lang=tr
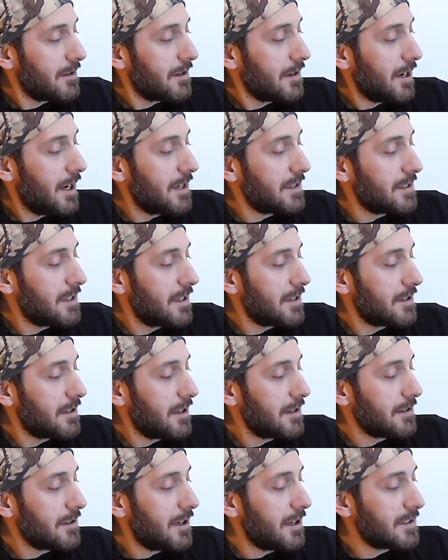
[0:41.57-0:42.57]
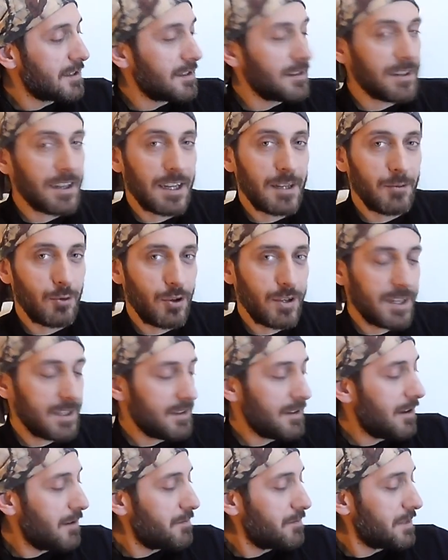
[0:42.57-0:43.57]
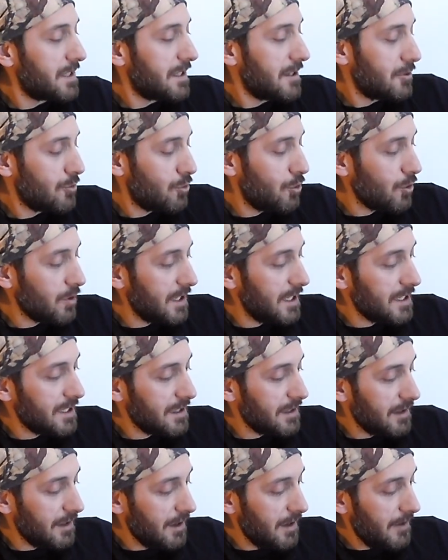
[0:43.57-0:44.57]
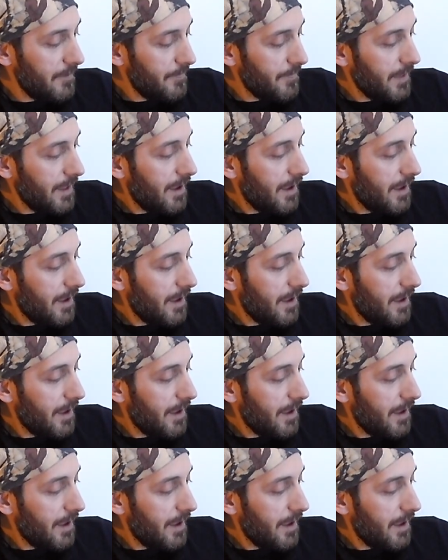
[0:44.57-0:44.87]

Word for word: Kayseri'den Tahsin Deli Boyraz abimiz 44 yaşında.